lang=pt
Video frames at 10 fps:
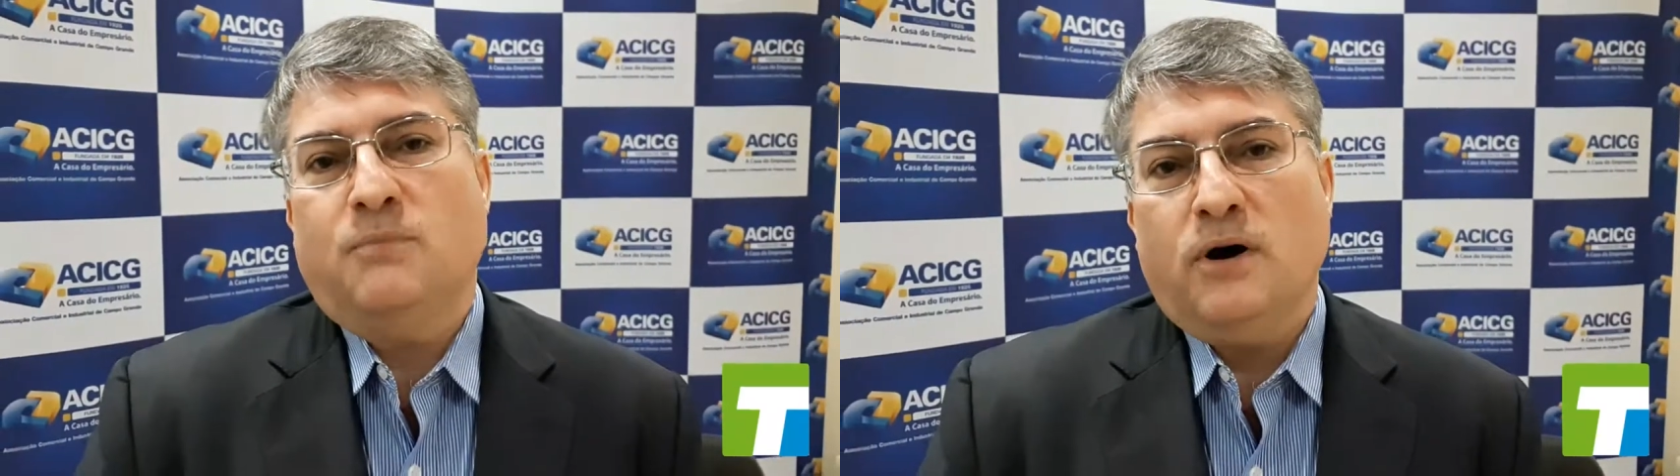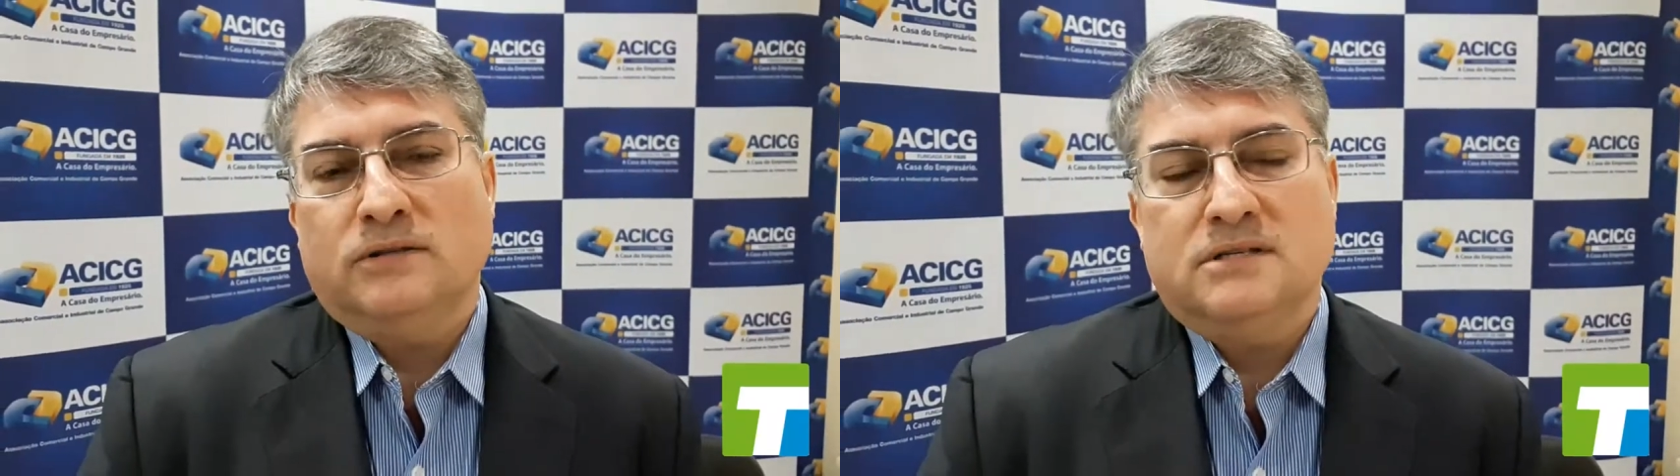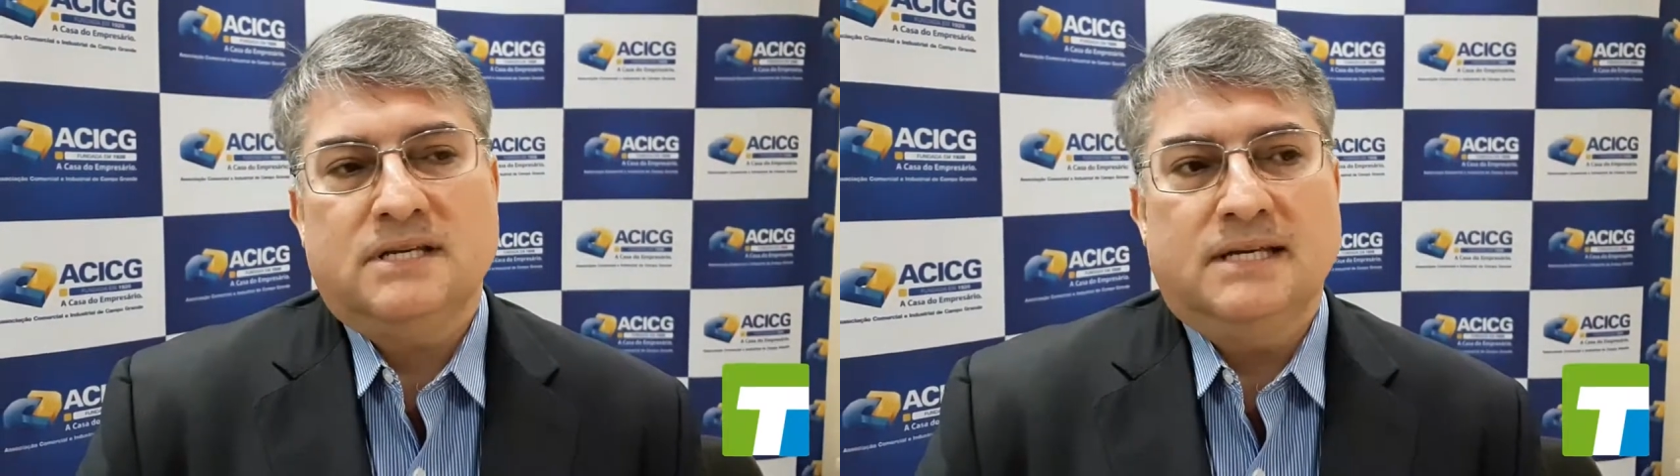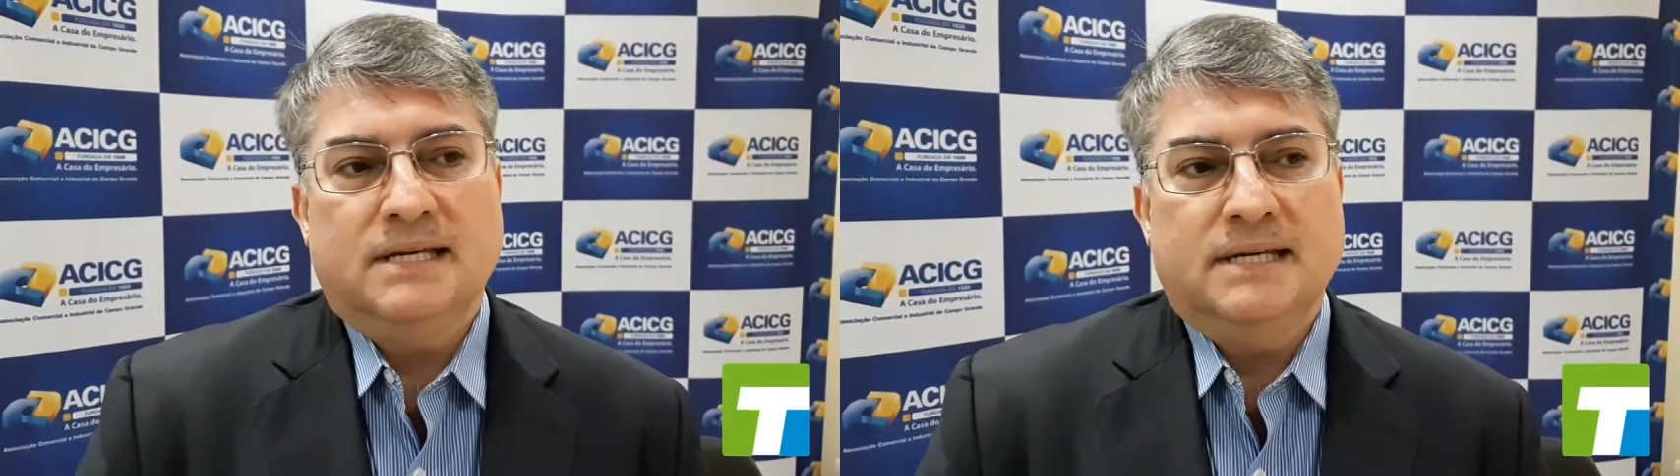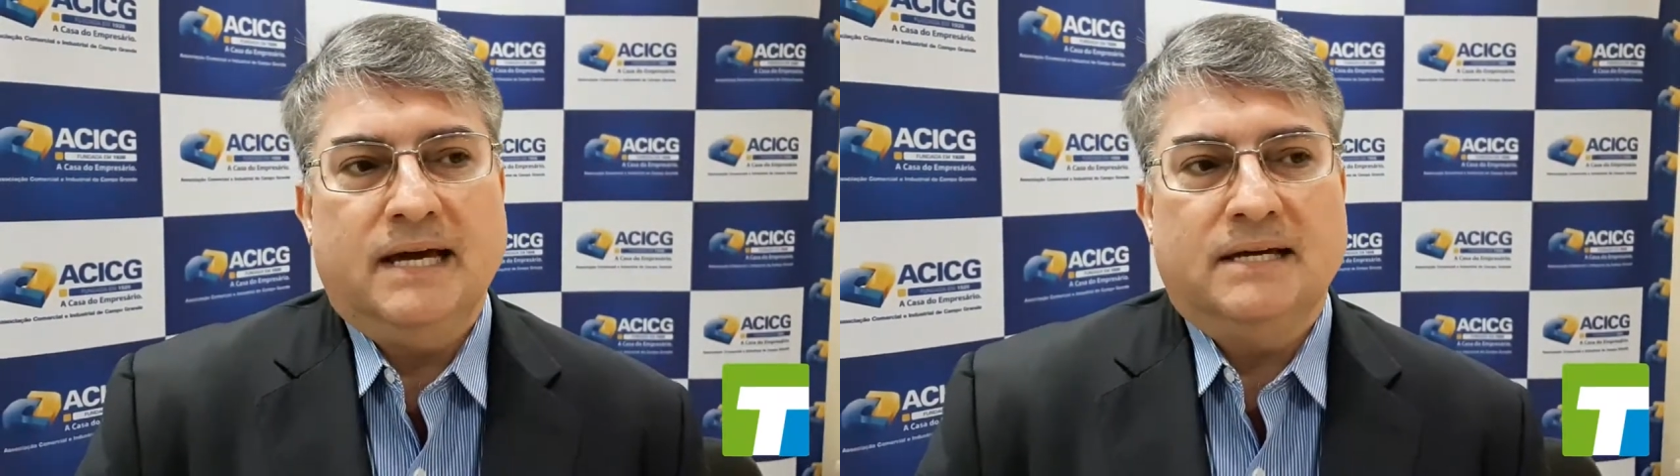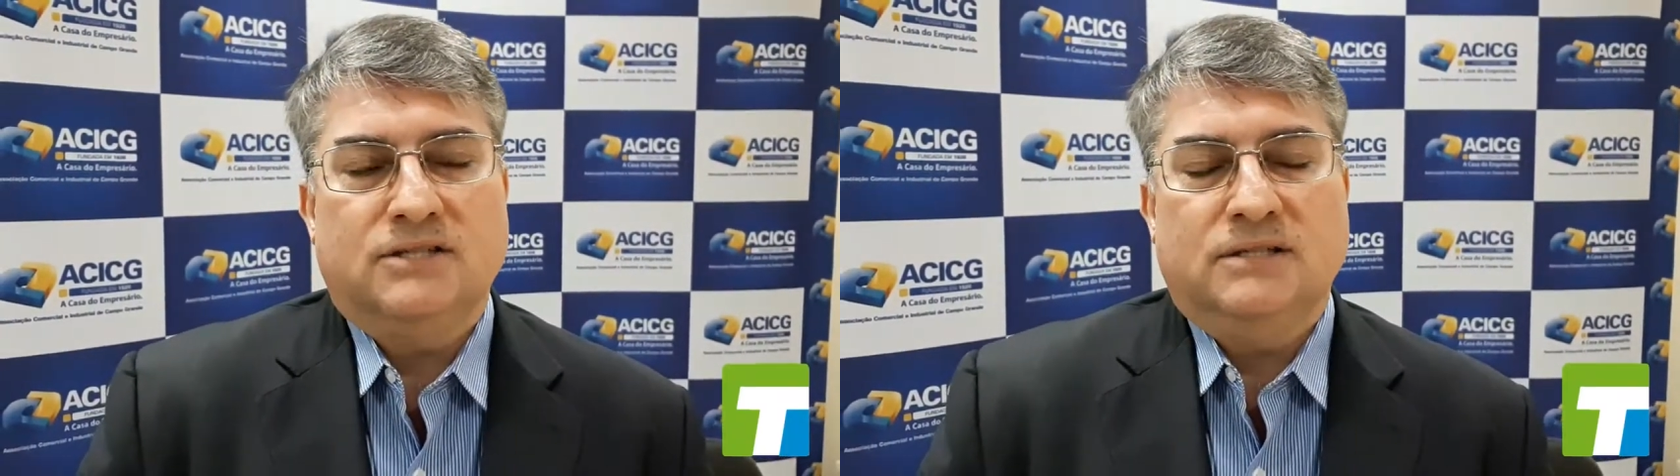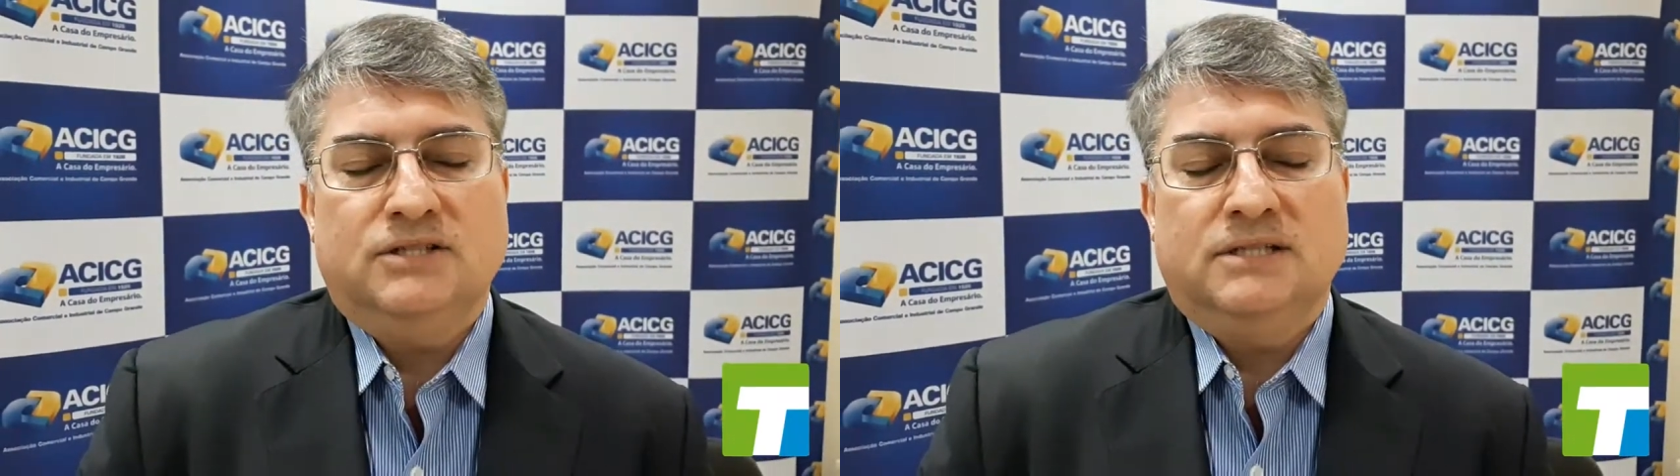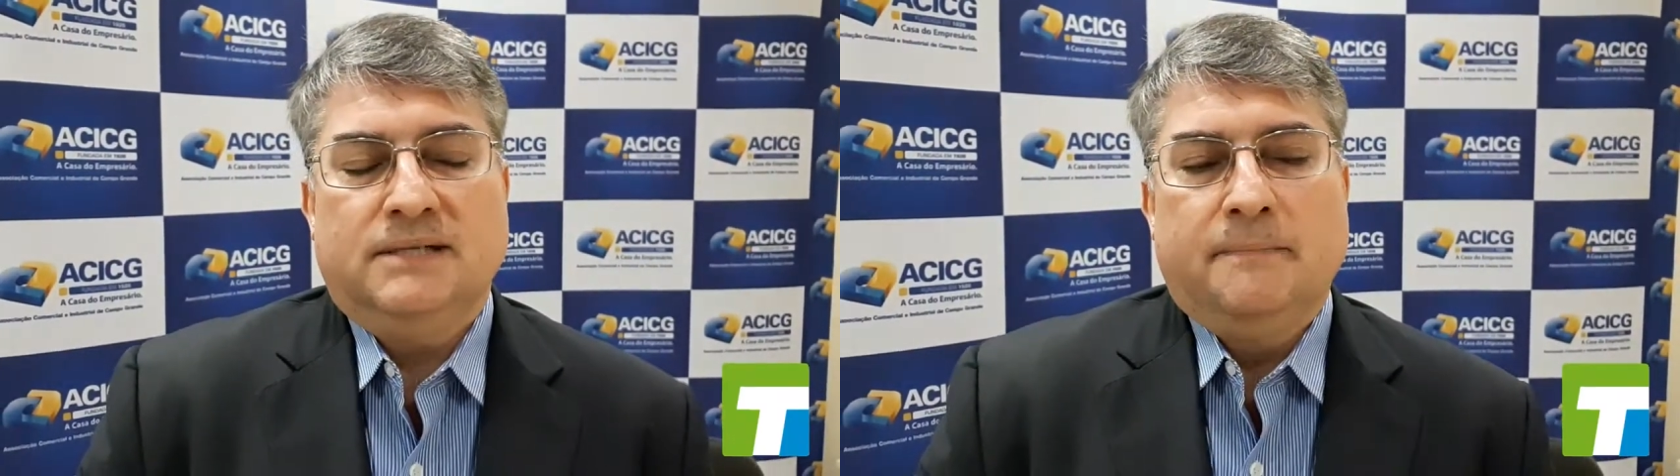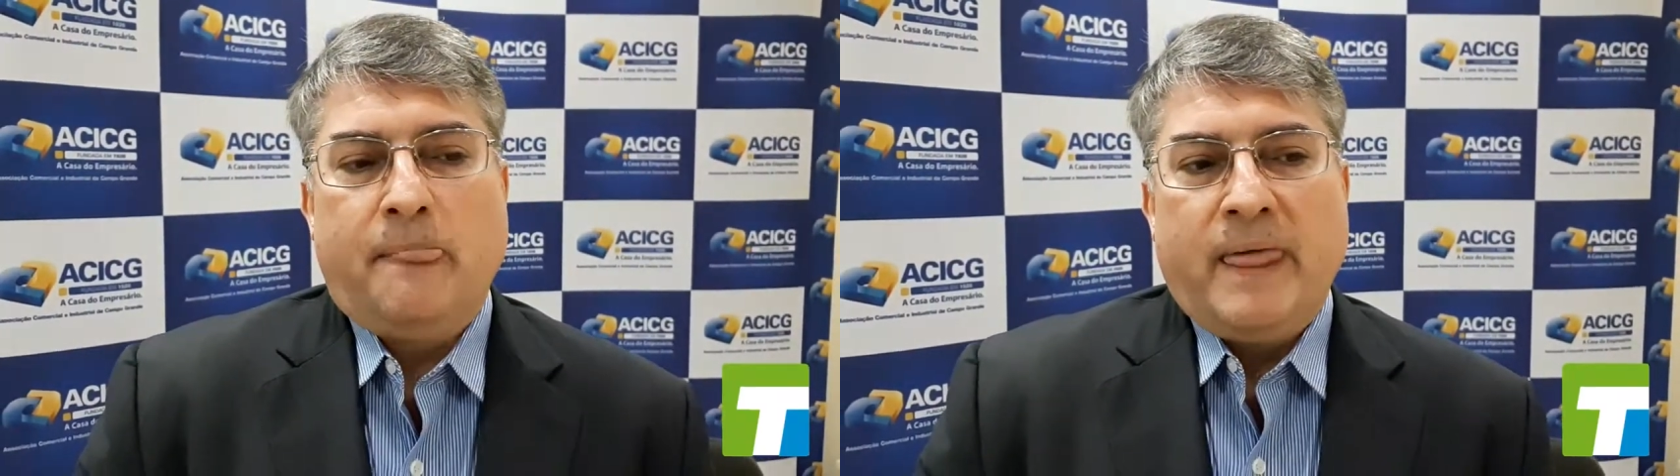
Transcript: pautas que a gente